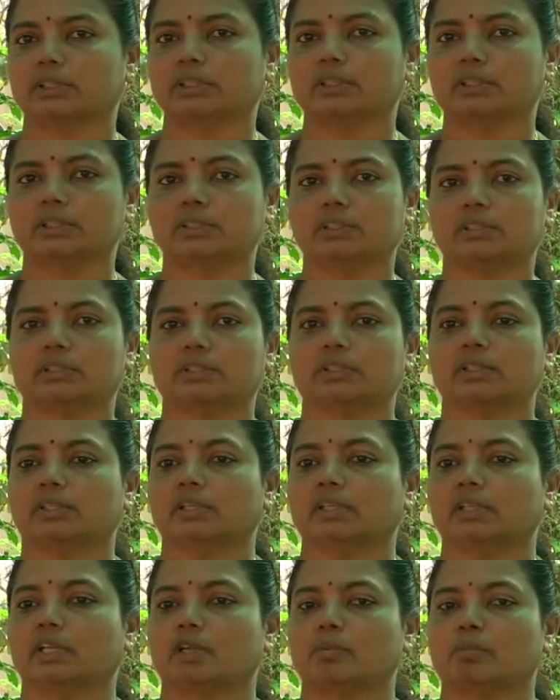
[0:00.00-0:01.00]
வந்து
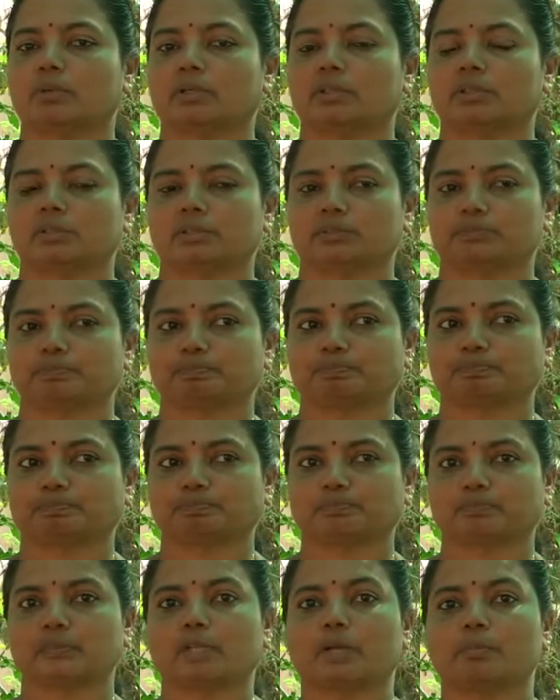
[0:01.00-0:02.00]
நம்ம இது
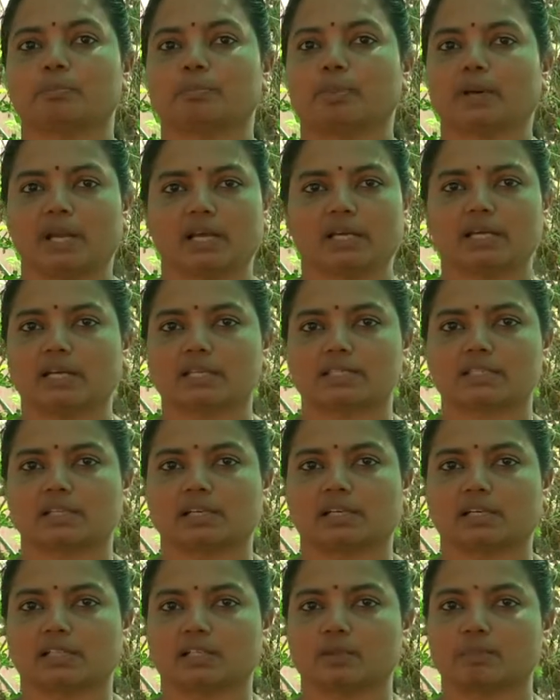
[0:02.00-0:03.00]
நம்
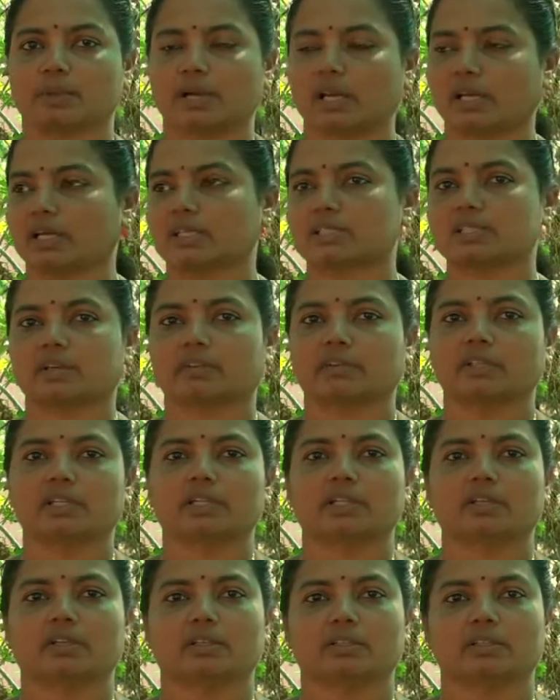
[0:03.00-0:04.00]
பழக்கரசல் இருக்குது பழக்கரசல் வந்து
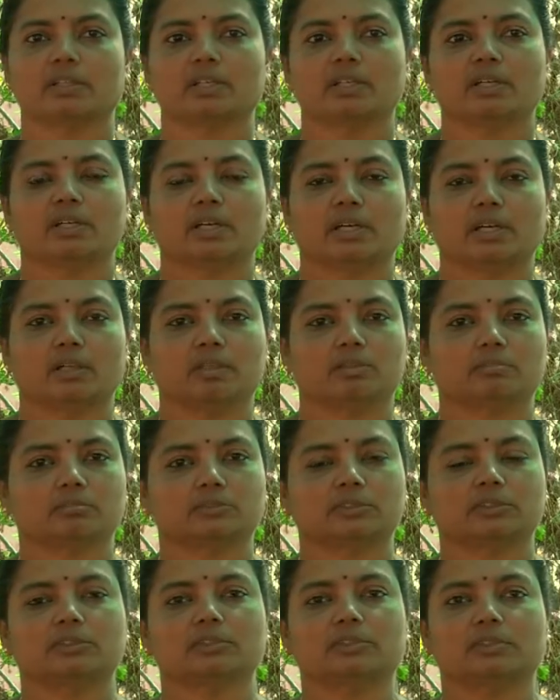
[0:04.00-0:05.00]
அந்த
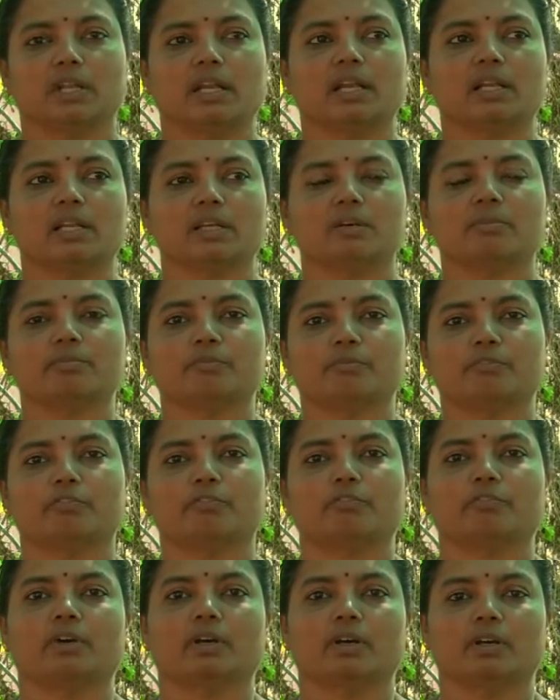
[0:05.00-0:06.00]
நல்லா
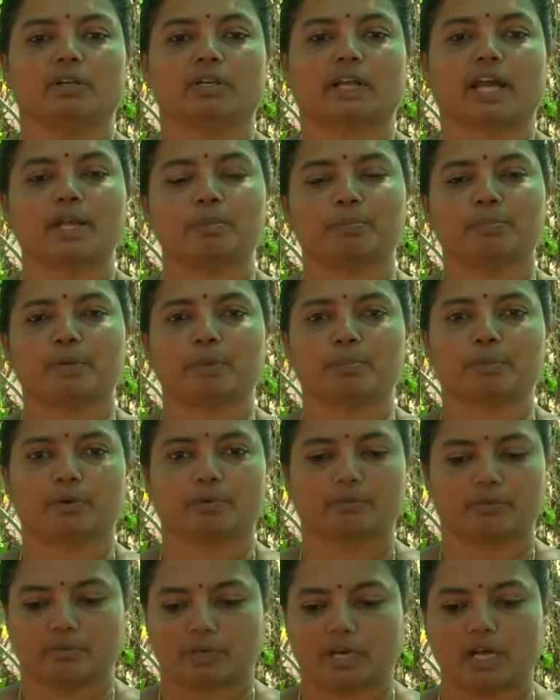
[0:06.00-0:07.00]
ரைப் இப்போ
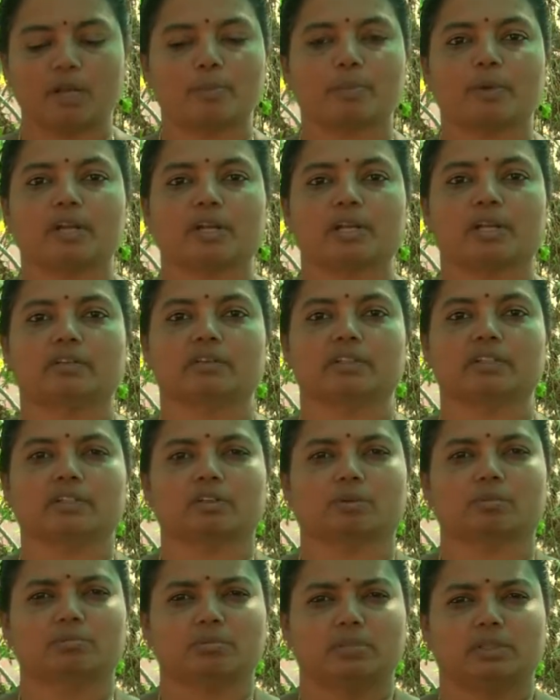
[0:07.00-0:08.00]
வாழைப்பழம்னா வந்து
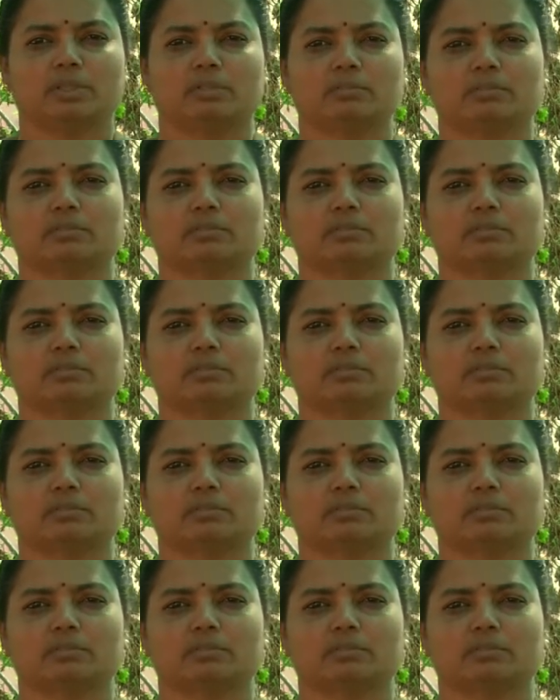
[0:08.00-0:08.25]
ரொம்ப